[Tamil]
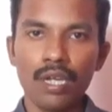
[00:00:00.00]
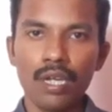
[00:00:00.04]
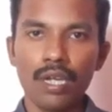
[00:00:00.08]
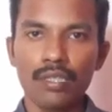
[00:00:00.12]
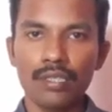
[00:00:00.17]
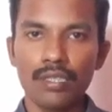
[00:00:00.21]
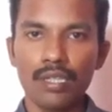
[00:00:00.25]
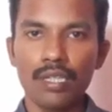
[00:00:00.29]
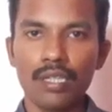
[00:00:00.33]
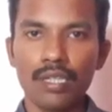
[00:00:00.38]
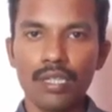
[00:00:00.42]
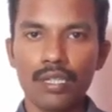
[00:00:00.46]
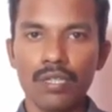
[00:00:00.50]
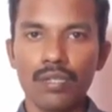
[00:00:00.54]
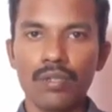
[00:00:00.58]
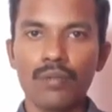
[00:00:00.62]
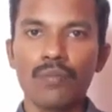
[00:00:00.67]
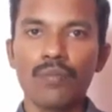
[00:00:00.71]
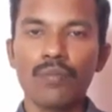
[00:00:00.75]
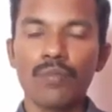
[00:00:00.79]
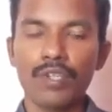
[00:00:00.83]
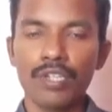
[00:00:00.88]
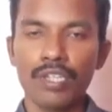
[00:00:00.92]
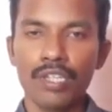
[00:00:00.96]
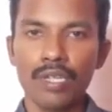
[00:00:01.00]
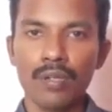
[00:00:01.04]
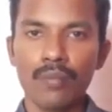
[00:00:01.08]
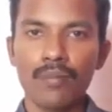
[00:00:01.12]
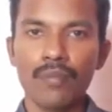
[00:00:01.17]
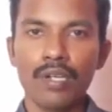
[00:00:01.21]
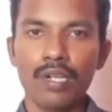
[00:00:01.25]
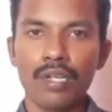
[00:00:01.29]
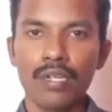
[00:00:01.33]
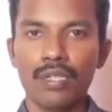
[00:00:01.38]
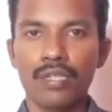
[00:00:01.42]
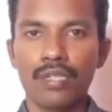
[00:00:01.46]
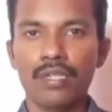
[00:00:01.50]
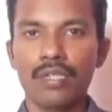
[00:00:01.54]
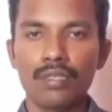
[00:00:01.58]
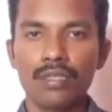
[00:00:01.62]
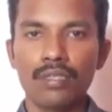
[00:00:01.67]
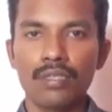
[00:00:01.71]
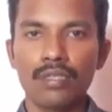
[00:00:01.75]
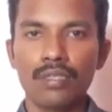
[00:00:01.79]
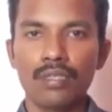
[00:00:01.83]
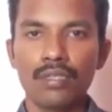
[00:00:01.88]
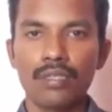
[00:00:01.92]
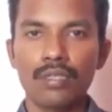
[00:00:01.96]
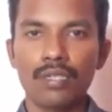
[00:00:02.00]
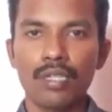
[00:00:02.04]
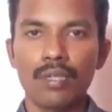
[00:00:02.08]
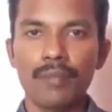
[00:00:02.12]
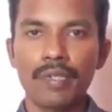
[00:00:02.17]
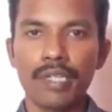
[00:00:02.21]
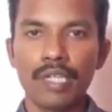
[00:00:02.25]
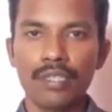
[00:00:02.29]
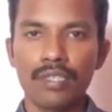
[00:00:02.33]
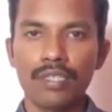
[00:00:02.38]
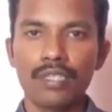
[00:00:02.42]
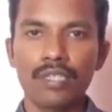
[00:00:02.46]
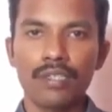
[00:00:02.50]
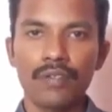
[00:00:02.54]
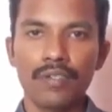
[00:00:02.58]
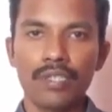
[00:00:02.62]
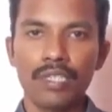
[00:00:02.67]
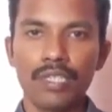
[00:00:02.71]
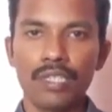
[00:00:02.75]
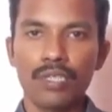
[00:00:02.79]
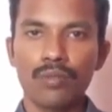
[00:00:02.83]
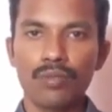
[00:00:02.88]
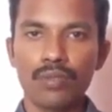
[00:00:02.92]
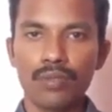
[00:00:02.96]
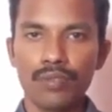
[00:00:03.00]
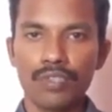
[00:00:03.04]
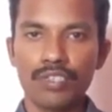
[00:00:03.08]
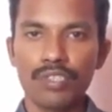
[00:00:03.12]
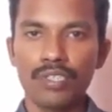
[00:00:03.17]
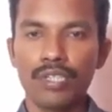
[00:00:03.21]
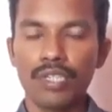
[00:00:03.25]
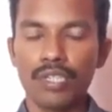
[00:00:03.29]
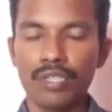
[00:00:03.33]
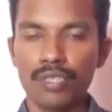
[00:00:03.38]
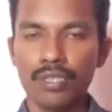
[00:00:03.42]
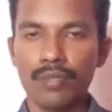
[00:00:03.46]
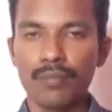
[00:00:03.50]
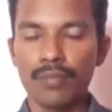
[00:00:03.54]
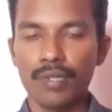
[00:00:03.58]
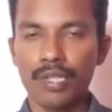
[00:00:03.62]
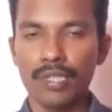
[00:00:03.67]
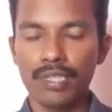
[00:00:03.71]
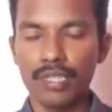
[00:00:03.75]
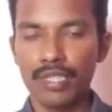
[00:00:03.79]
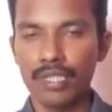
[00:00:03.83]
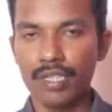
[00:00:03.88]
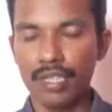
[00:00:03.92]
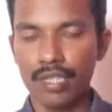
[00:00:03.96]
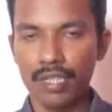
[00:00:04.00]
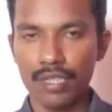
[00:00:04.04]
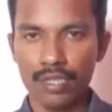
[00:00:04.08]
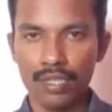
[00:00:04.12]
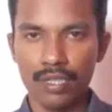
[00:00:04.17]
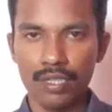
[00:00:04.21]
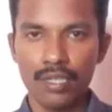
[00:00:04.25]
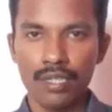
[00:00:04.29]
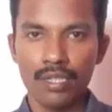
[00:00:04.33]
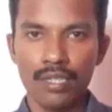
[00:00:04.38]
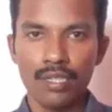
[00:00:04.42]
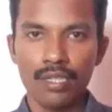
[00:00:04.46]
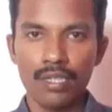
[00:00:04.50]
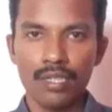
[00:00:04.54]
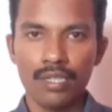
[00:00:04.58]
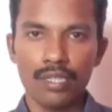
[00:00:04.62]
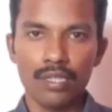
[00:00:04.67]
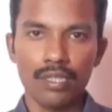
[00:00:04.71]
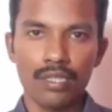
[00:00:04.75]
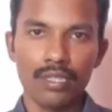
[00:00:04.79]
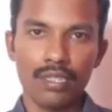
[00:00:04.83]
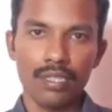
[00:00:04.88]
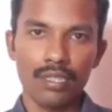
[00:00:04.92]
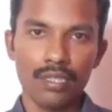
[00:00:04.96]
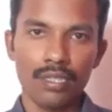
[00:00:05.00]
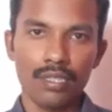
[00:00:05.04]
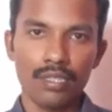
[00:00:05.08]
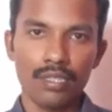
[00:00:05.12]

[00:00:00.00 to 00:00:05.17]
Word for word: அதில் முக்கியமாக நம்ம எடுத்துக்க வேண்டிய ஒரு விஷயம் எதுன்னு பார்த்தீங்கன்னா இந்த